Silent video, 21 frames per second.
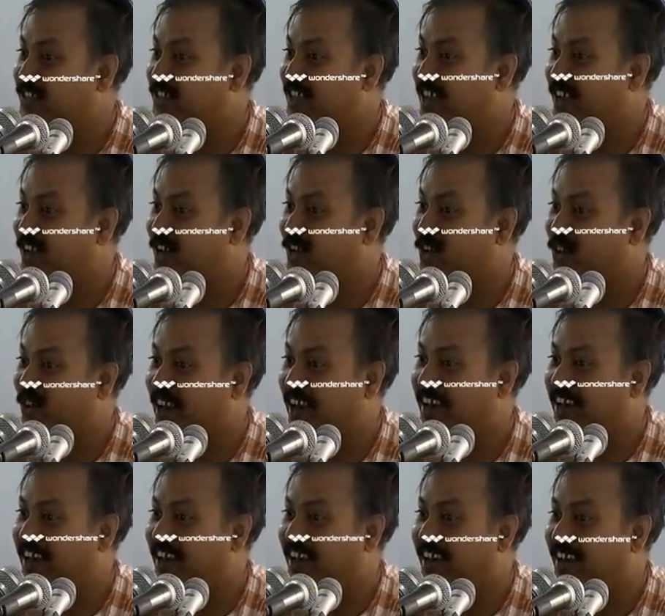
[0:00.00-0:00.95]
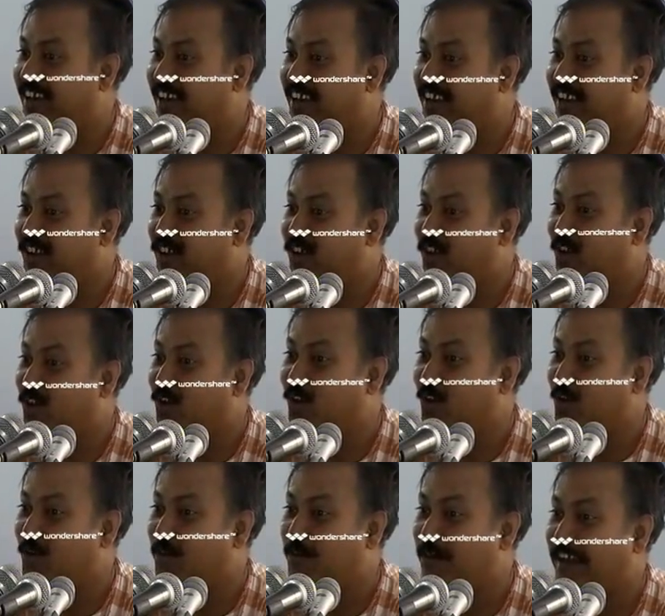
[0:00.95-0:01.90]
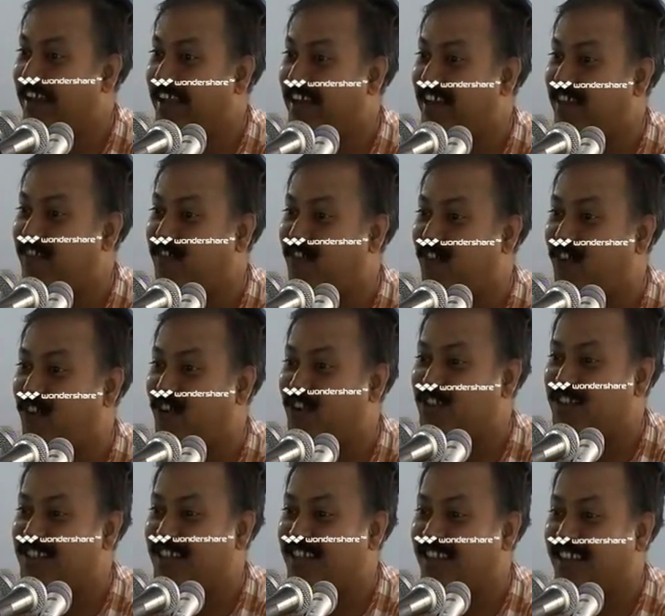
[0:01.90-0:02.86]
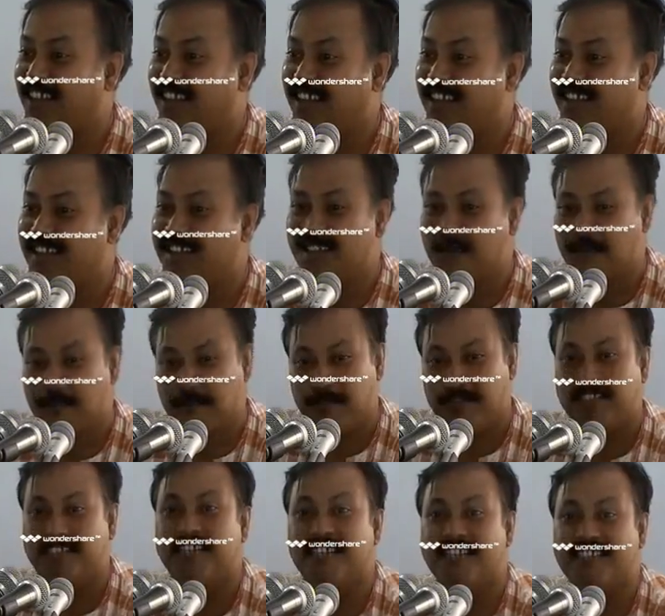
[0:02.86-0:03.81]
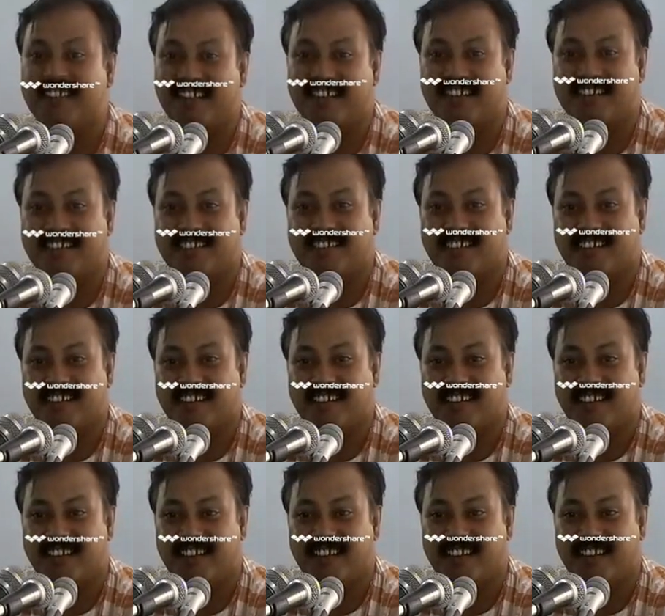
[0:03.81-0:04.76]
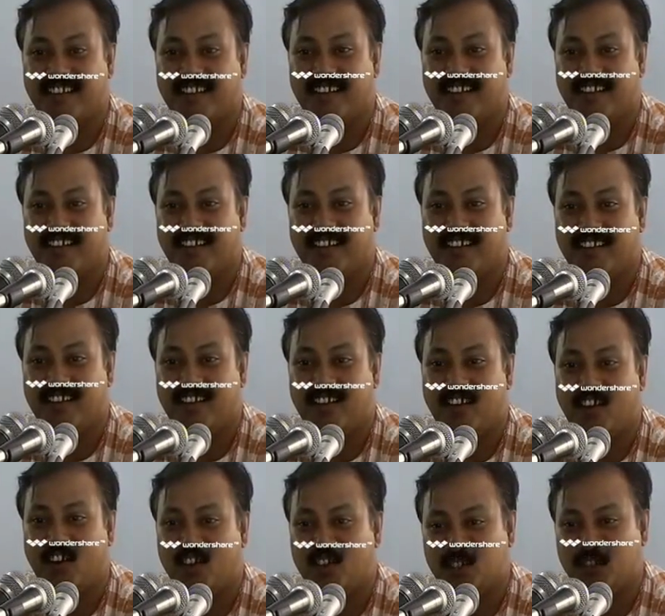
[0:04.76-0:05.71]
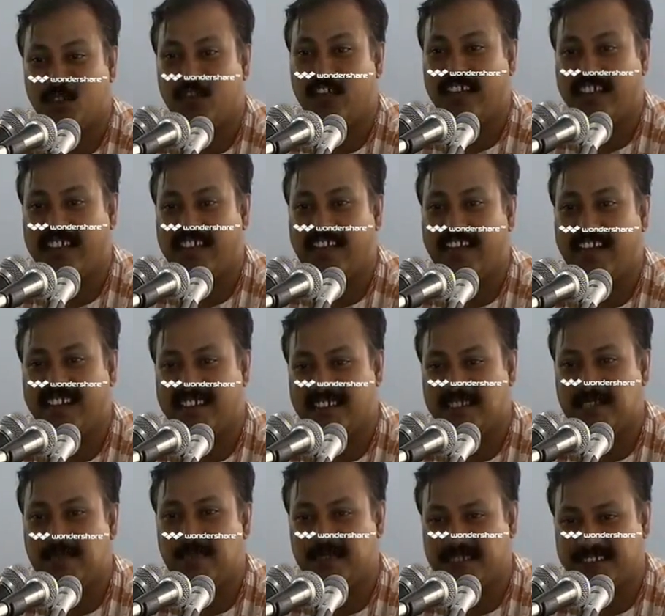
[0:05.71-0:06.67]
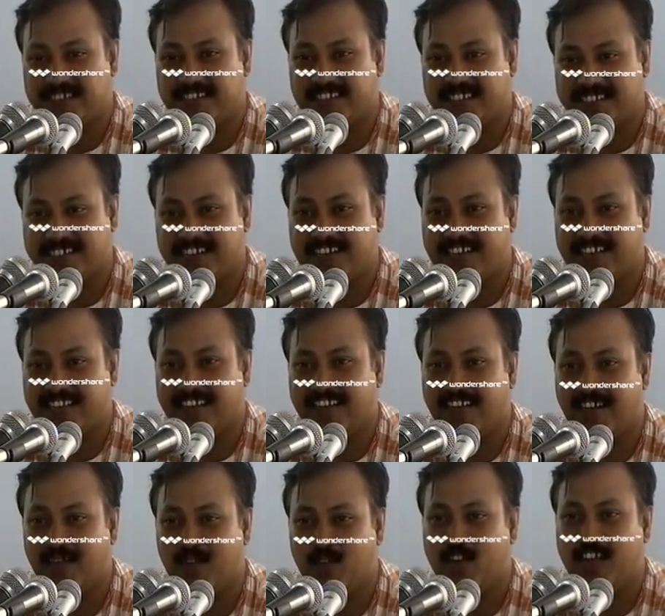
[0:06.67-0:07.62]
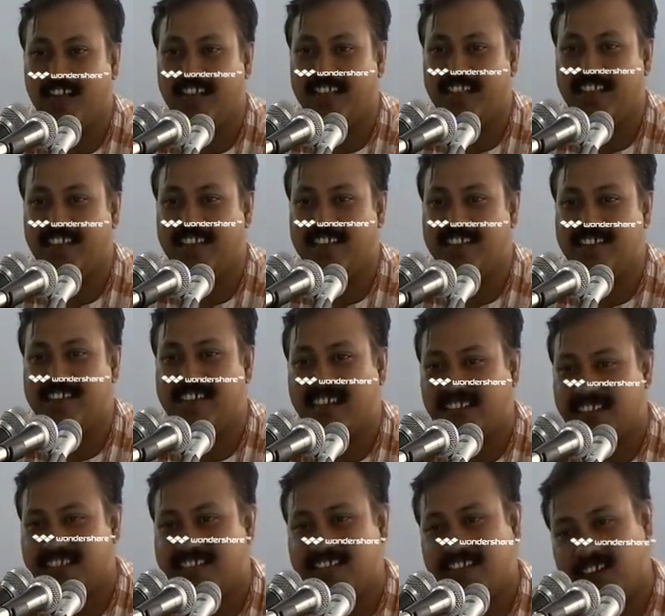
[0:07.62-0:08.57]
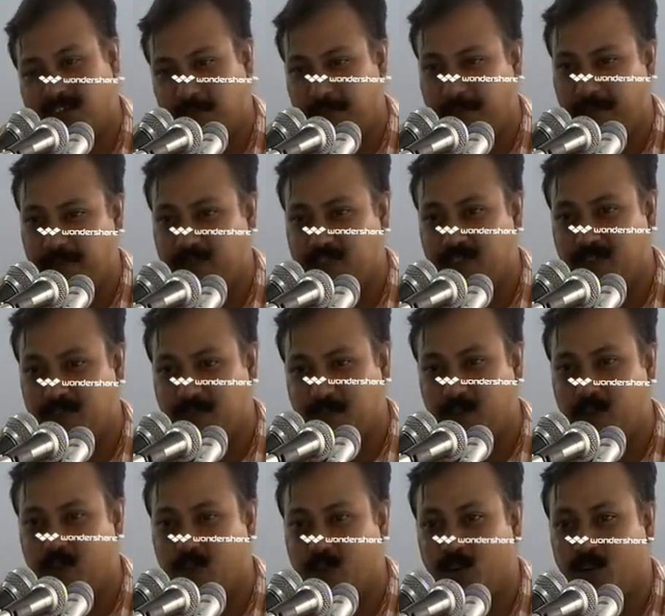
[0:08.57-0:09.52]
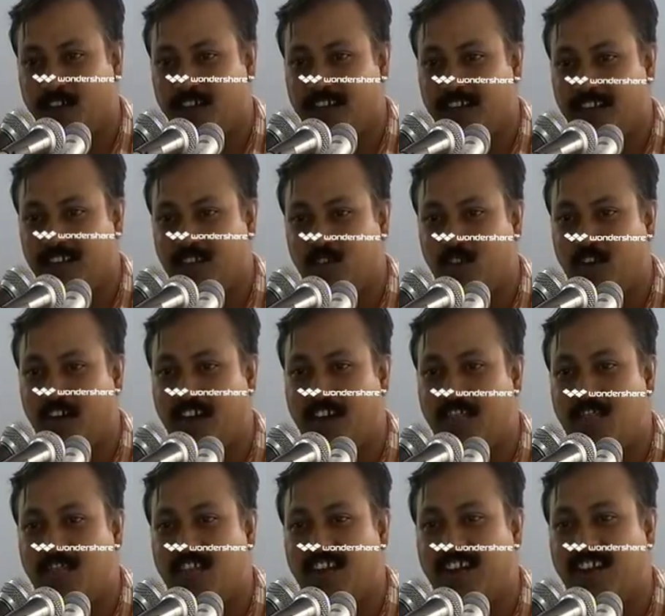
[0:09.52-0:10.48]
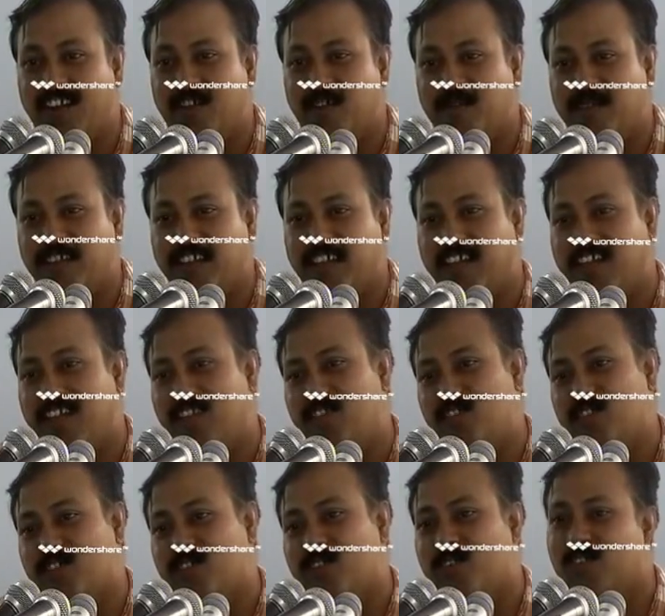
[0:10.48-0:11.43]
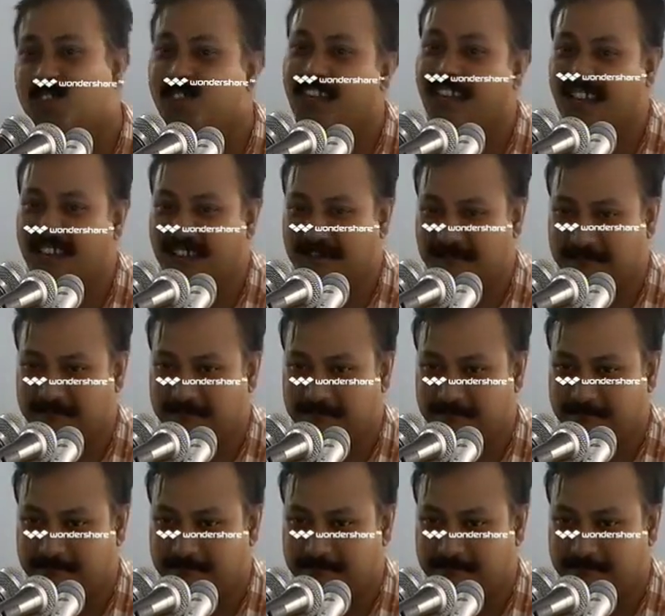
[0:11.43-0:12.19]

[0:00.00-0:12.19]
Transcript: एक्साक्लोराइड क्लोरोपायरीफॉस ये सब पेस्टिसाइड्स और जो वैज्ञानिक इस पर रिसर्च करते हैं ना वो कहते हैं कि सात साल पेप्सी पियो तो अंतड़ियों में कैंसर हो जाएगा